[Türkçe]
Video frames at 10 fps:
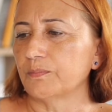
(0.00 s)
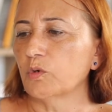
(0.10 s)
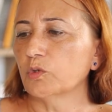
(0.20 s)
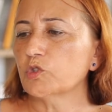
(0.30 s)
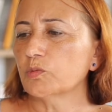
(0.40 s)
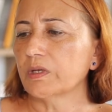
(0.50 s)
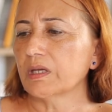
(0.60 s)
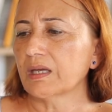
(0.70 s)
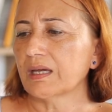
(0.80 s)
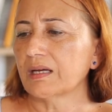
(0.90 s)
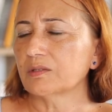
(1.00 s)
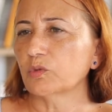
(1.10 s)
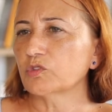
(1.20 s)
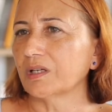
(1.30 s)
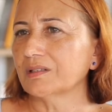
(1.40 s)
Bu konuşmayı eğer
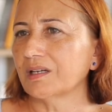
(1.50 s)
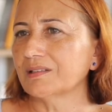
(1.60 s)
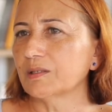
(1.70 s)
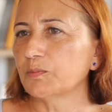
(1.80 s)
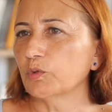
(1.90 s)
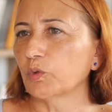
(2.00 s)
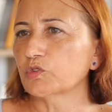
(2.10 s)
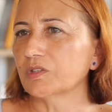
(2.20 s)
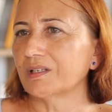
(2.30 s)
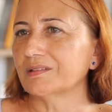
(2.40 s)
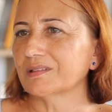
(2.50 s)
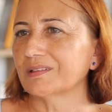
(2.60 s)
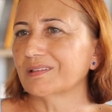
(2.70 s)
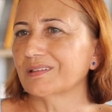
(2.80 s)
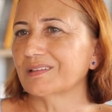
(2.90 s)
90'larda yapıyor
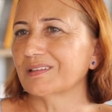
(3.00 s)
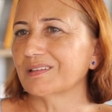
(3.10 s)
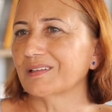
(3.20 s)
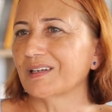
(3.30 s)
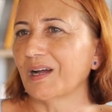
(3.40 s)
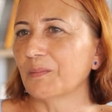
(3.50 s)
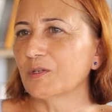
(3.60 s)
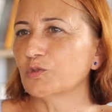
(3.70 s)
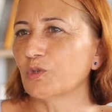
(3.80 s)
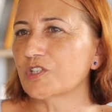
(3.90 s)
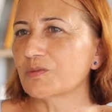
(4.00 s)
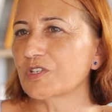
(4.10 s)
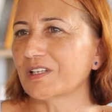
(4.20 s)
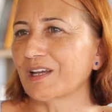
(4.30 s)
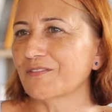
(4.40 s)
olsaydık galiba söyleyeceğim
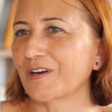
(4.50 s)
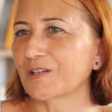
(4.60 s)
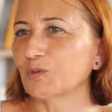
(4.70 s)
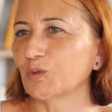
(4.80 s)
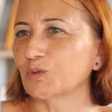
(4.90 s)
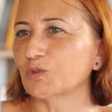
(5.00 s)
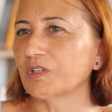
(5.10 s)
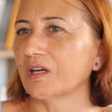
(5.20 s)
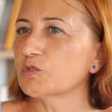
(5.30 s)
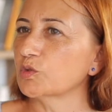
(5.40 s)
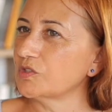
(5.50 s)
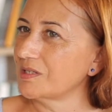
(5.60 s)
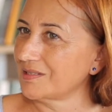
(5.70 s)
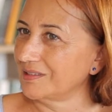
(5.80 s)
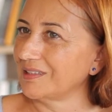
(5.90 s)
şeyler farklı olurdu. Daha
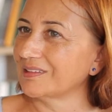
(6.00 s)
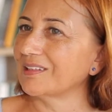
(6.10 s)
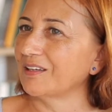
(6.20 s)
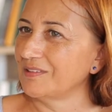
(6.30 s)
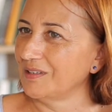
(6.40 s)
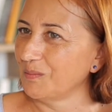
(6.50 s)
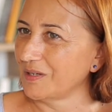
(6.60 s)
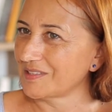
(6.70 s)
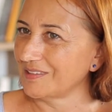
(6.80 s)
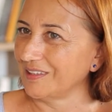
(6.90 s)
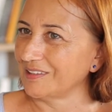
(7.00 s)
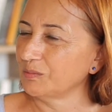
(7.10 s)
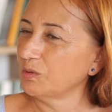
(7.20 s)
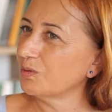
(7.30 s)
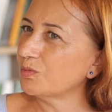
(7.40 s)
sosyalist hareketten falan
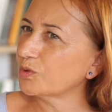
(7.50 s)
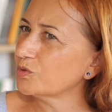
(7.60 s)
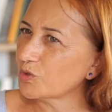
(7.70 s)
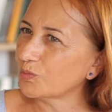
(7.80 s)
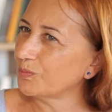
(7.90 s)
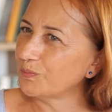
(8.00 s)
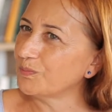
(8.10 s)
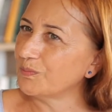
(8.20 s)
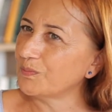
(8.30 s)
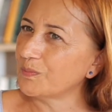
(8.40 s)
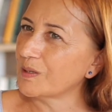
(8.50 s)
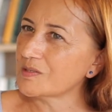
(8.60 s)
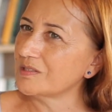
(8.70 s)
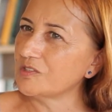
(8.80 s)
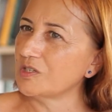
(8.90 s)
bahsederdim ama bugün çok
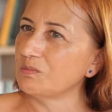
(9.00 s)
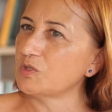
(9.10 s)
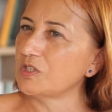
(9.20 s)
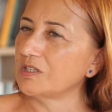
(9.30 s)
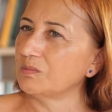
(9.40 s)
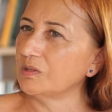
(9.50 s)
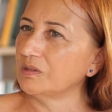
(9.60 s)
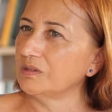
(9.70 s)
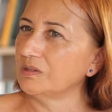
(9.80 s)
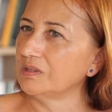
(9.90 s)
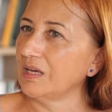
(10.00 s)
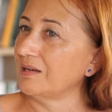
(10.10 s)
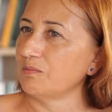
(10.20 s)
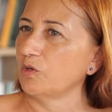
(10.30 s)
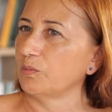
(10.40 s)
bahsedeceğim bir şey gibi
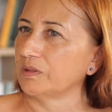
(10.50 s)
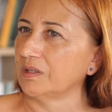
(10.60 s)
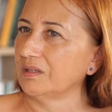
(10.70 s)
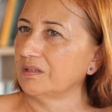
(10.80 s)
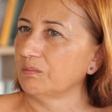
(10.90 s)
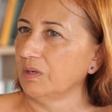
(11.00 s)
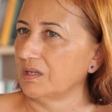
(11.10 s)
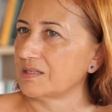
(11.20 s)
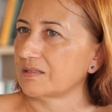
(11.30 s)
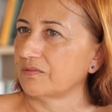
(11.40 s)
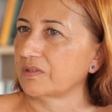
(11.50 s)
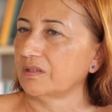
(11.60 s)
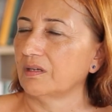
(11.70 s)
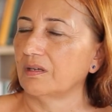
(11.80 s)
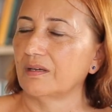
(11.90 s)
gelmiyor bana maalesef ki.